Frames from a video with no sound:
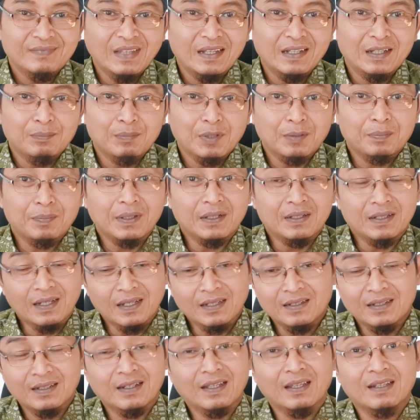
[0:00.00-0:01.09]
Nah, ini
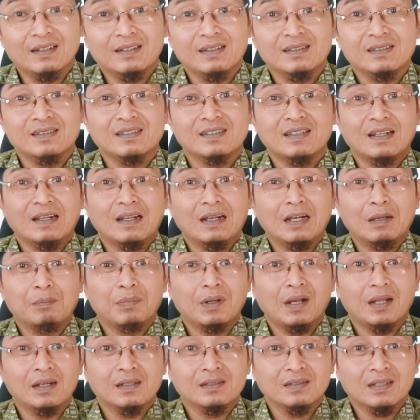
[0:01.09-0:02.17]
berbeda dengan sarana
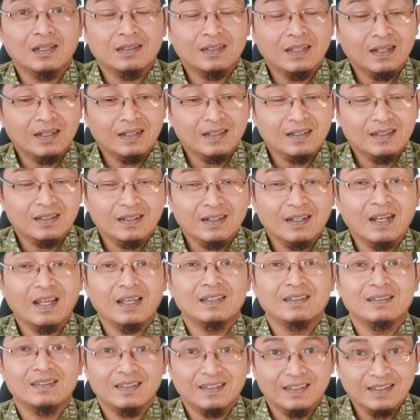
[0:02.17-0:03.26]
pelarisan yang
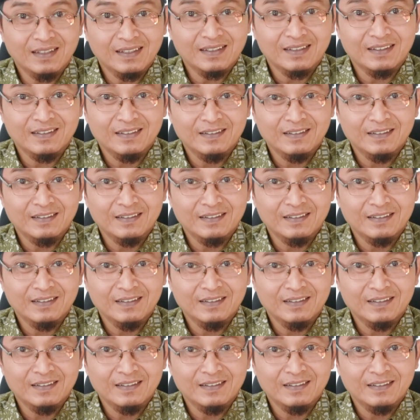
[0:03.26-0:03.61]
lainnya